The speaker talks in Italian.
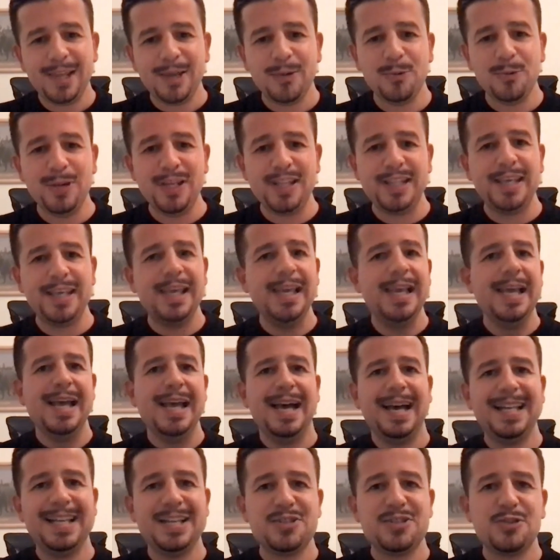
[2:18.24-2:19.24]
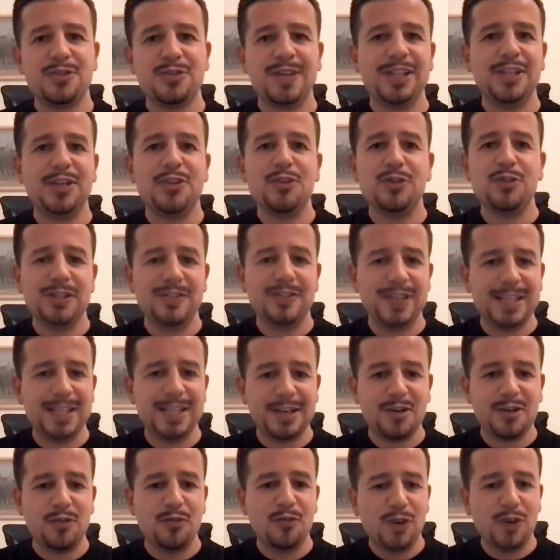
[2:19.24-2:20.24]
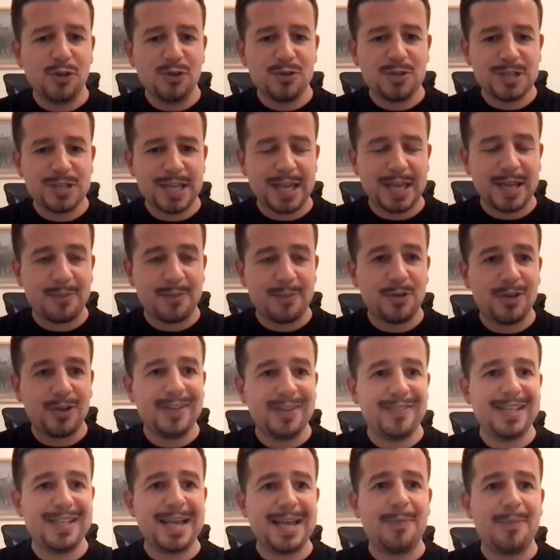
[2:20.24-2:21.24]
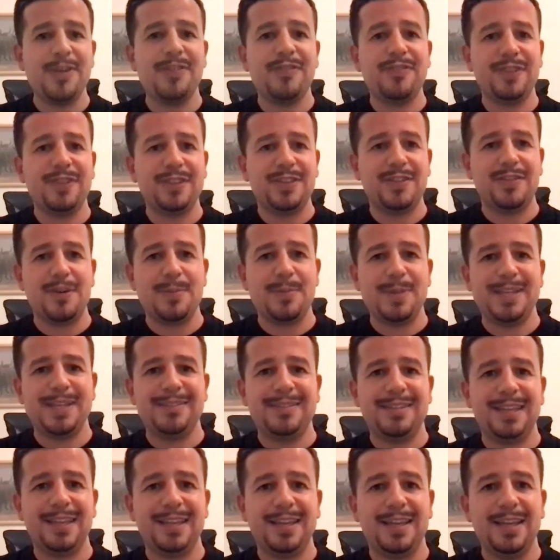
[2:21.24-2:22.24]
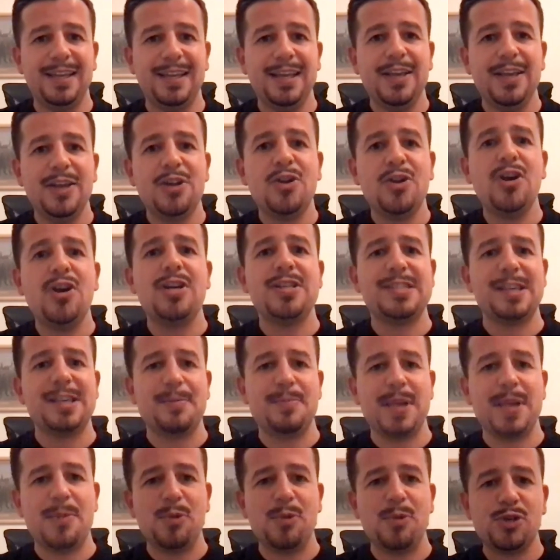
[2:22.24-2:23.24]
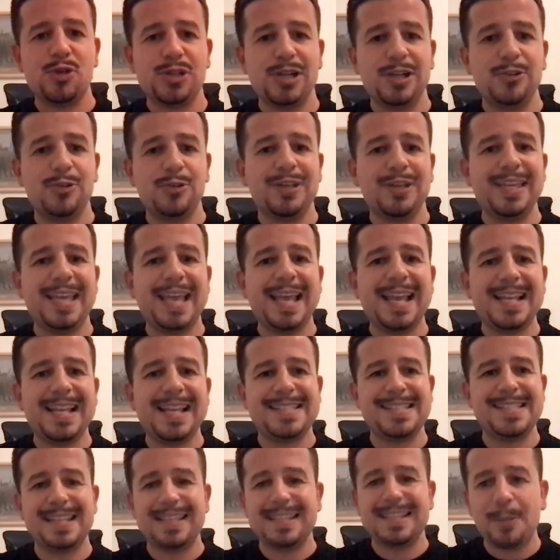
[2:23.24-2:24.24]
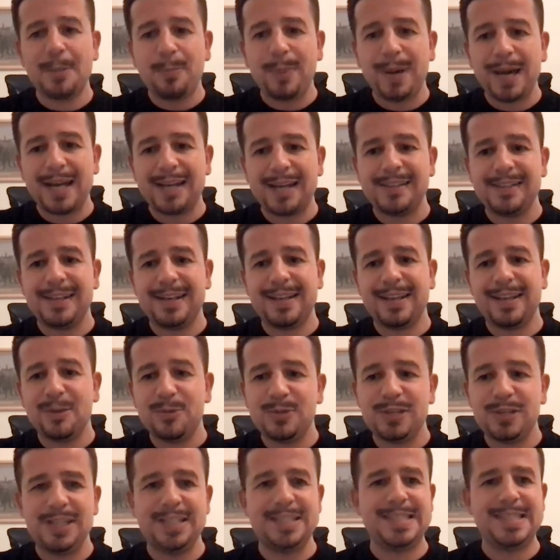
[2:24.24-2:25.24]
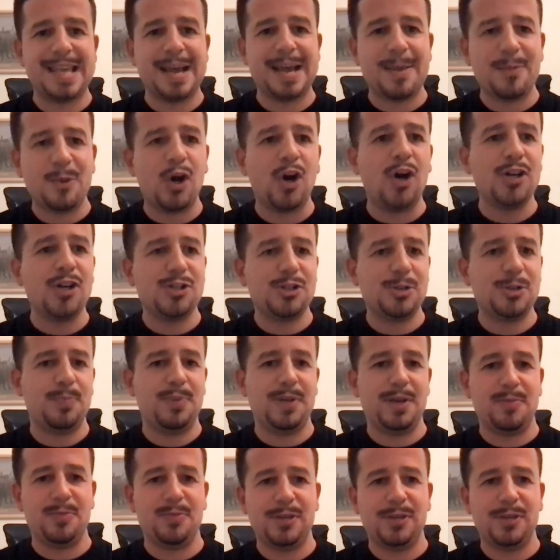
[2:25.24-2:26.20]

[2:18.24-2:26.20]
Quindi adesso vado a condividere con voi lo schermo e vediamo effettivamente cosa abbiamo scelto e chi è l'azienda partner che utilizziamo oggi per